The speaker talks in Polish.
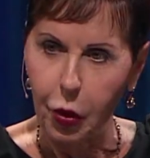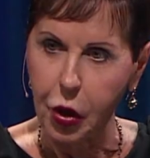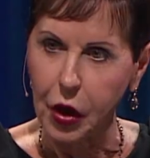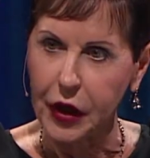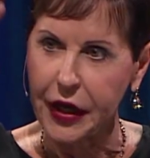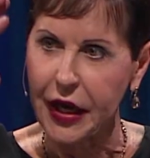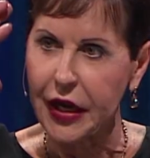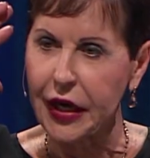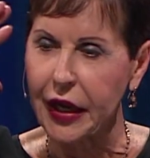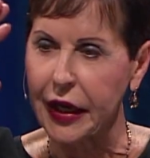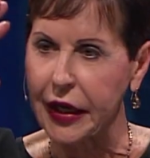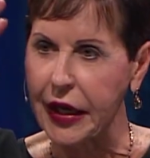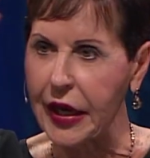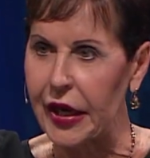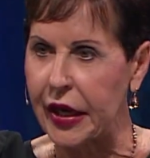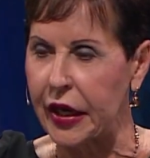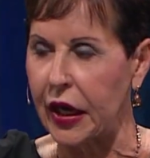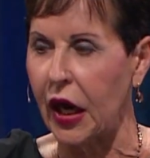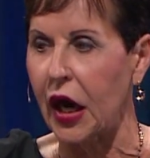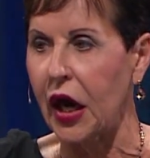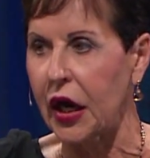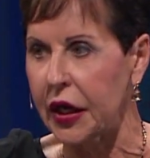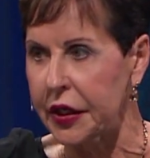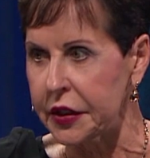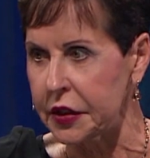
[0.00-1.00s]

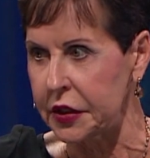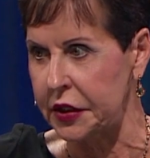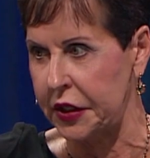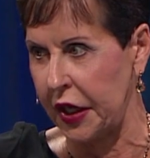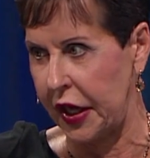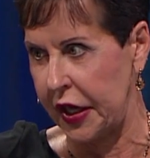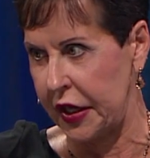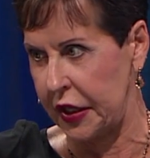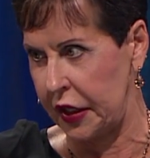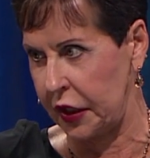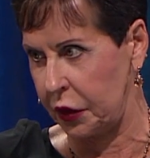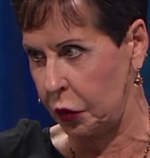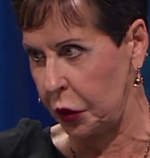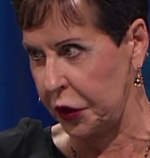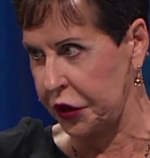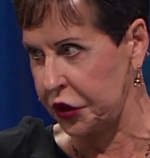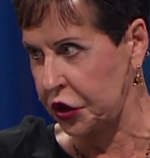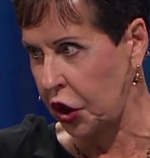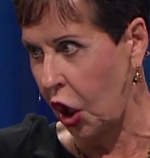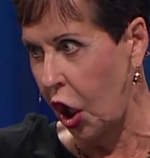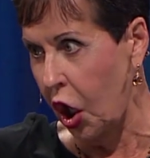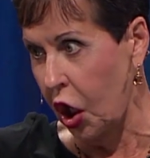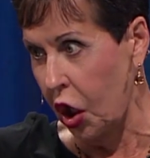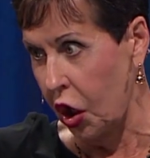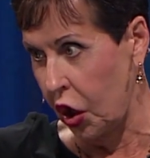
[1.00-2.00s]
Natychmiast ludzie zasypali nas